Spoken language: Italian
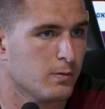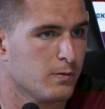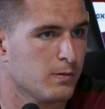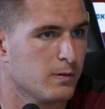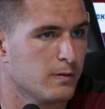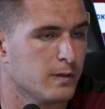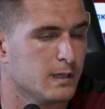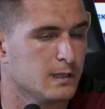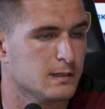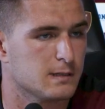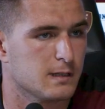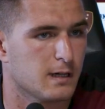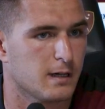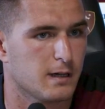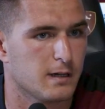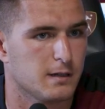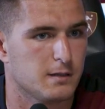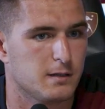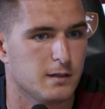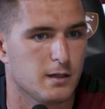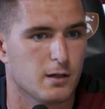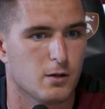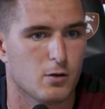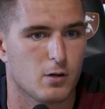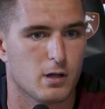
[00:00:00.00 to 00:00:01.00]
finisca il
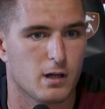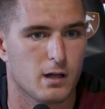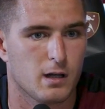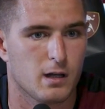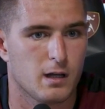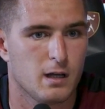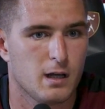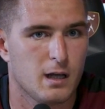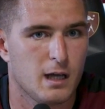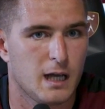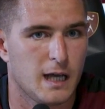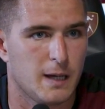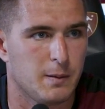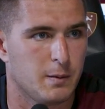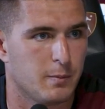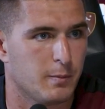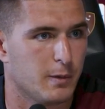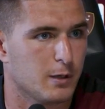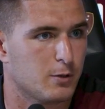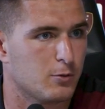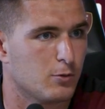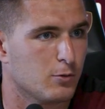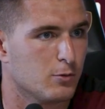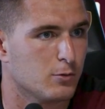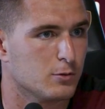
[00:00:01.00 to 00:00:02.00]
ritiro e mi
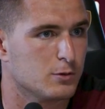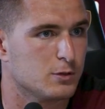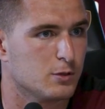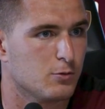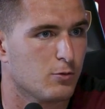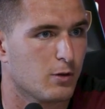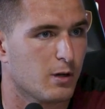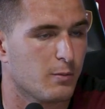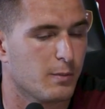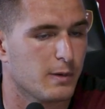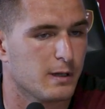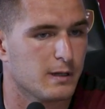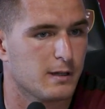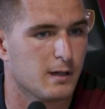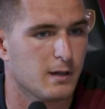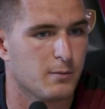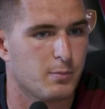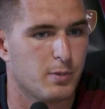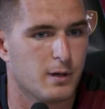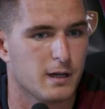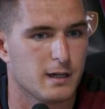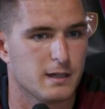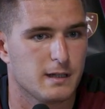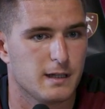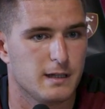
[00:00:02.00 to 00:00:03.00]
metto sicuramente al
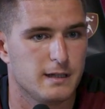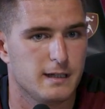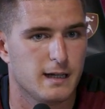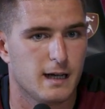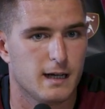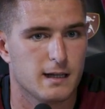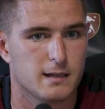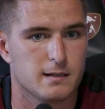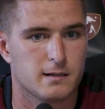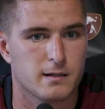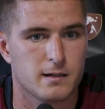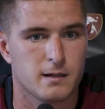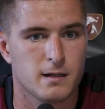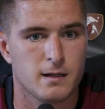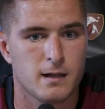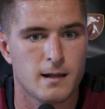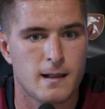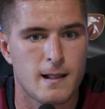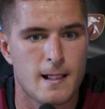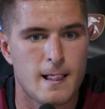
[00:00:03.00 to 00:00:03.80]
pari degli altri.